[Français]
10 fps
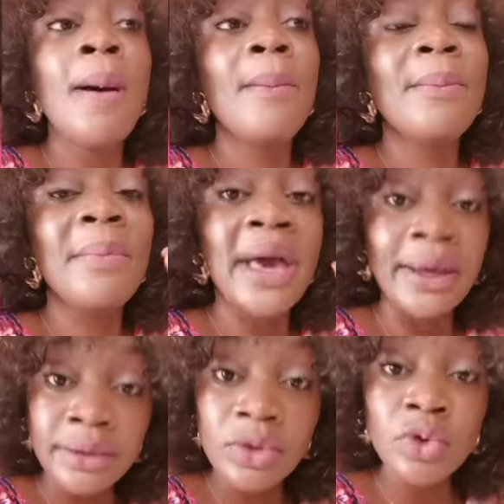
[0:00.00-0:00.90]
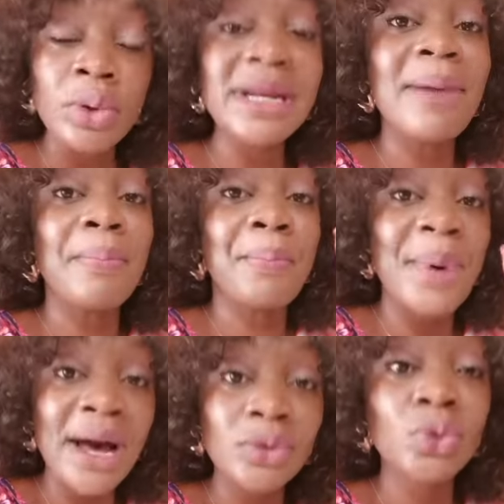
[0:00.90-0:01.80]
mais ce n'est
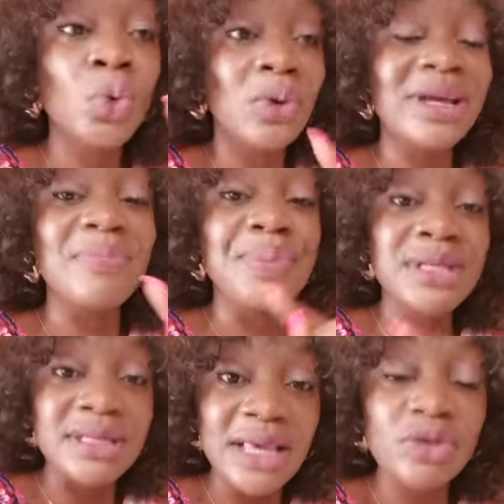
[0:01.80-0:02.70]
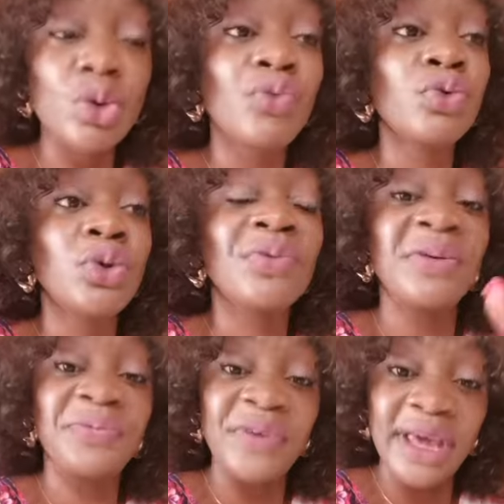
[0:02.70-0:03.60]
pas tous les business que vous
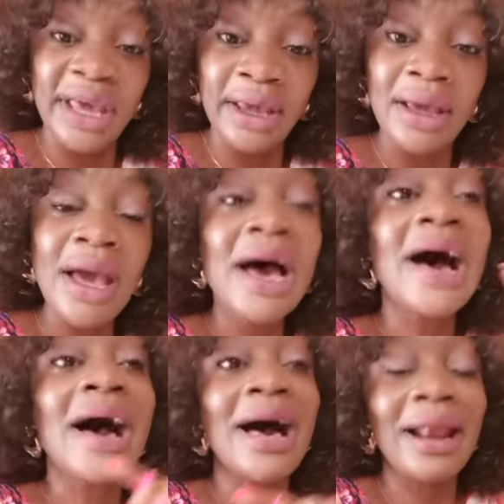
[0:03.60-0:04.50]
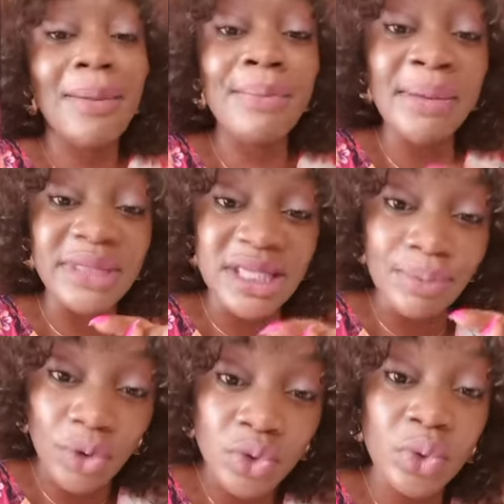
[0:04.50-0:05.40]
devez faire à la même
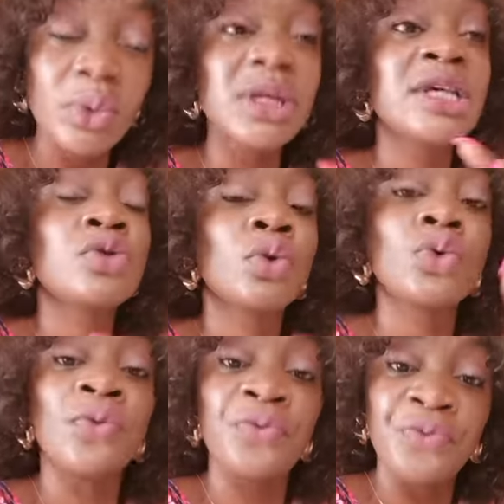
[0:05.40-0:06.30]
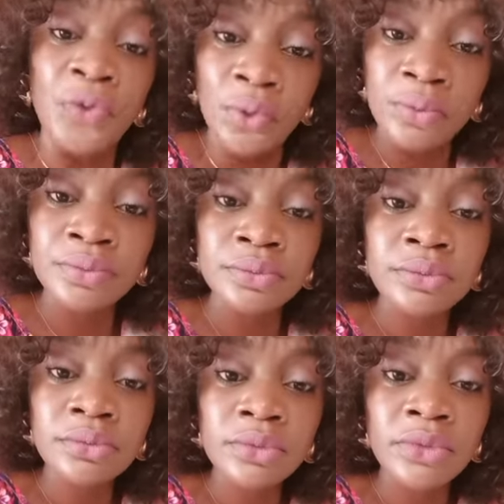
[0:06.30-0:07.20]
dimension que les autres font.
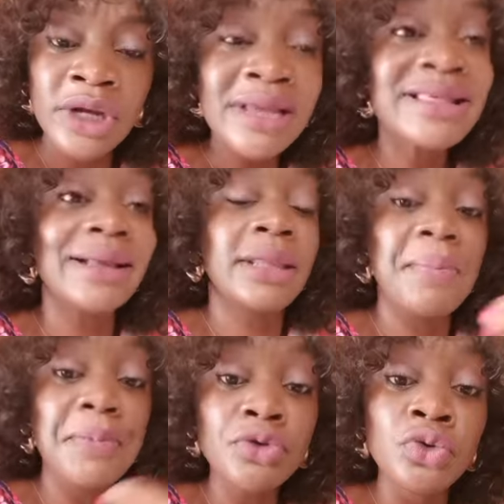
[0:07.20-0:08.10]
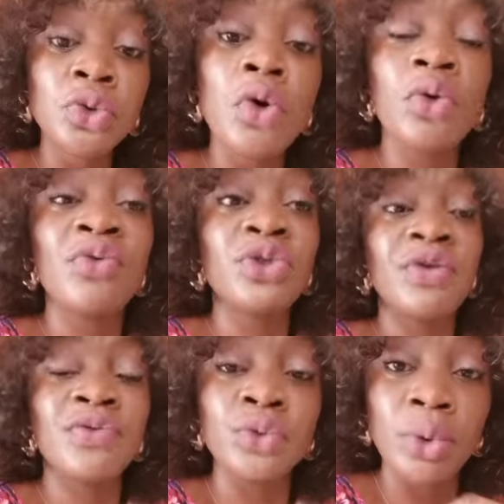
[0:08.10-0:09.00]
Ça dépend du nom que vous
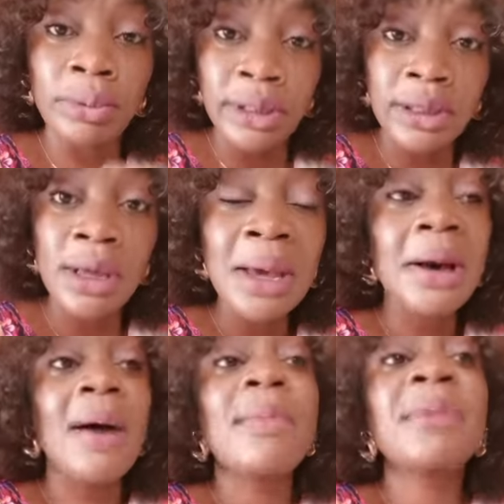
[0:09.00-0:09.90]
devez vous donner. En